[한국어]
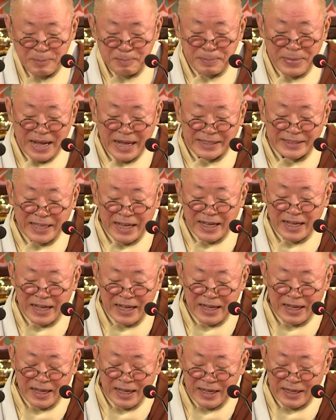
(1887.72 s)

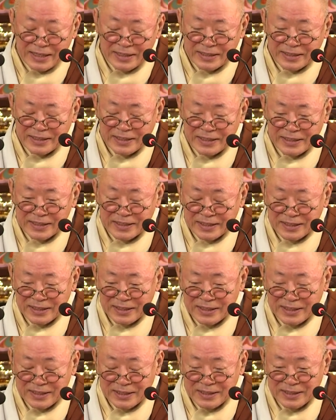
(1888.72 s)
바다가
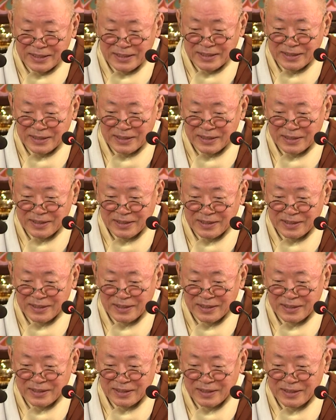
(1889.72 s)
이런
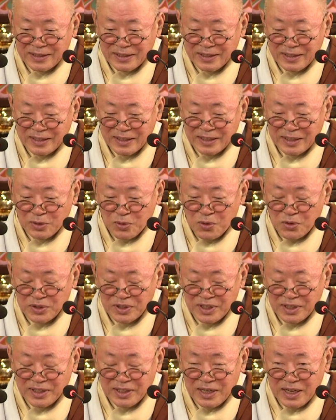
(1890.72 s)
이
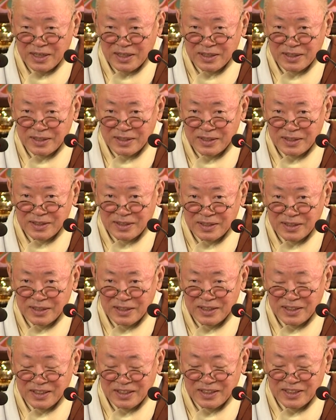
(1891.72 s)
공덕이라는 것은
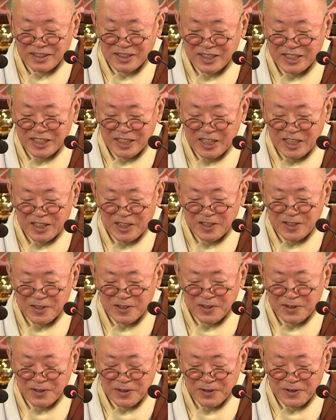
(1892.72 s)
이런 특징이
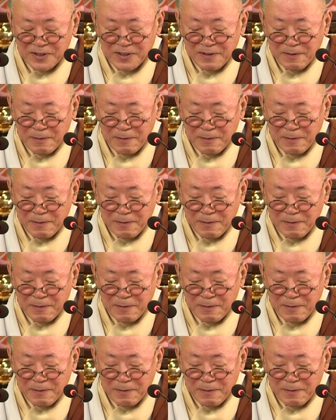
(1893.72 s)
있는 거예요.